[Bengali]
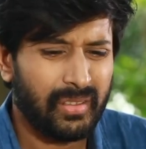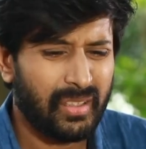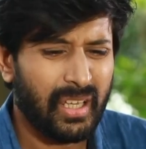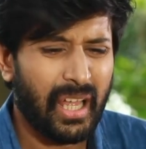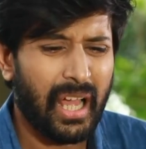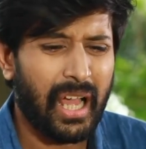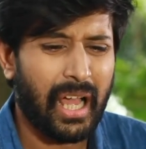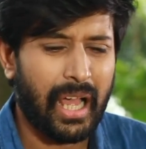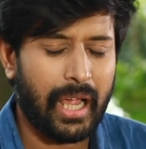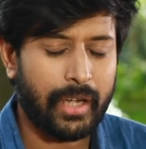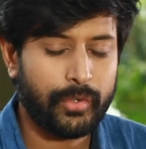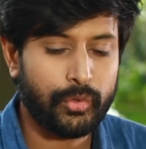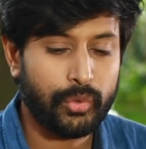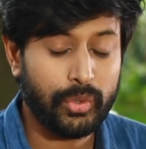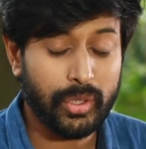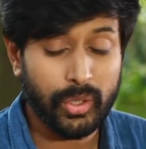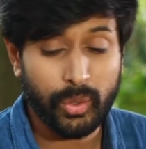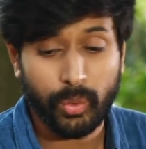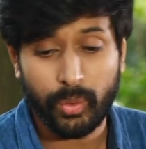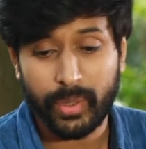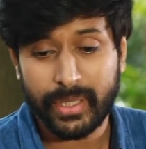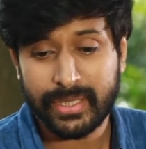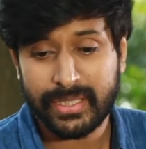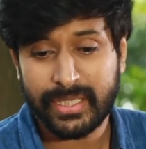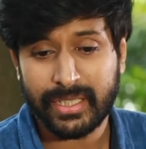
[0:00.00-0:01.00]
না আসলে
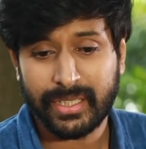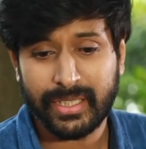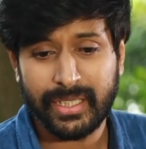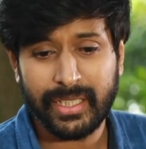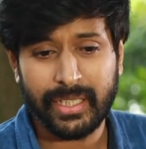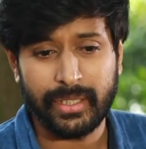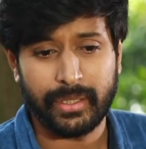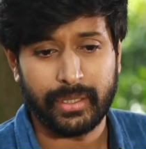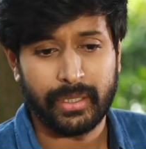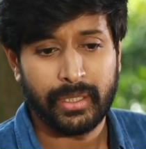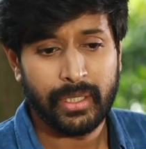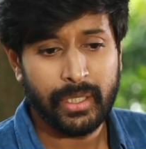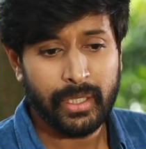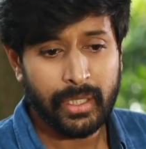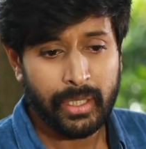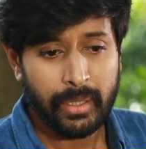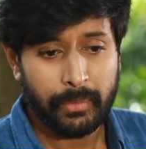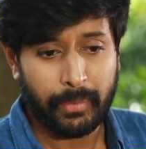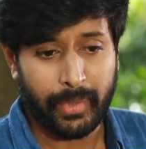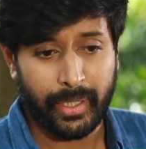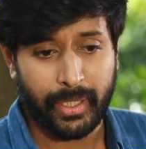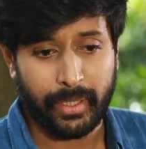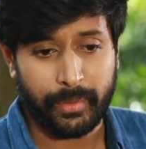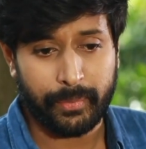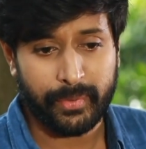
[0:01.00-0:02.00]
হয়েছে কি
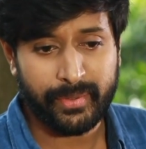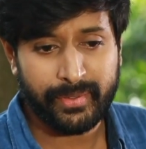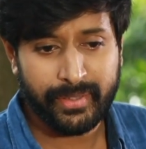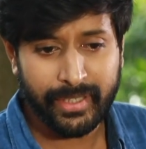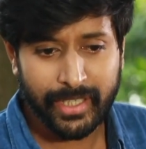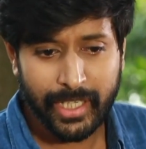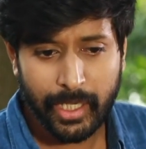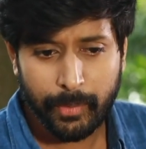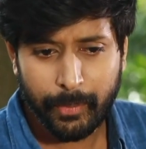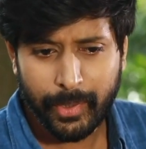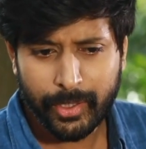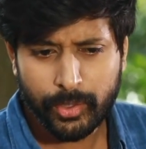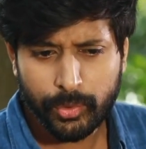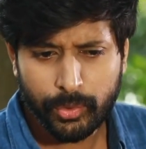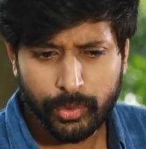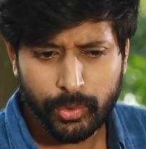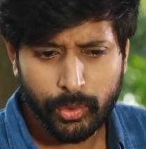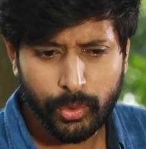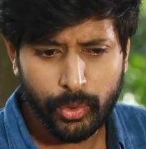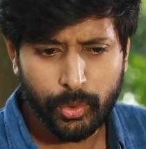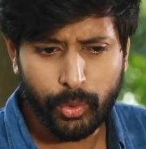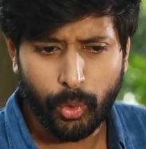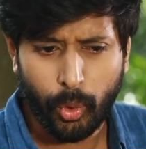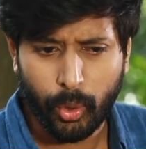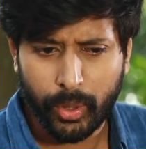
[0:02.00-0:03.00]
মানে সিনেমা তো
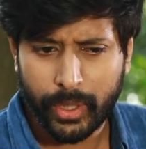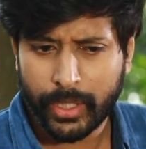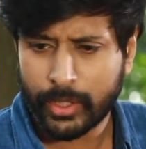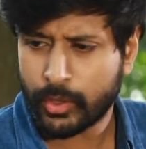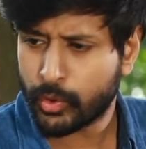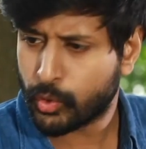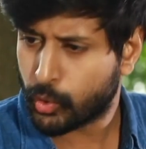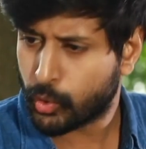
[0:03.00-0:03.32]
অনেক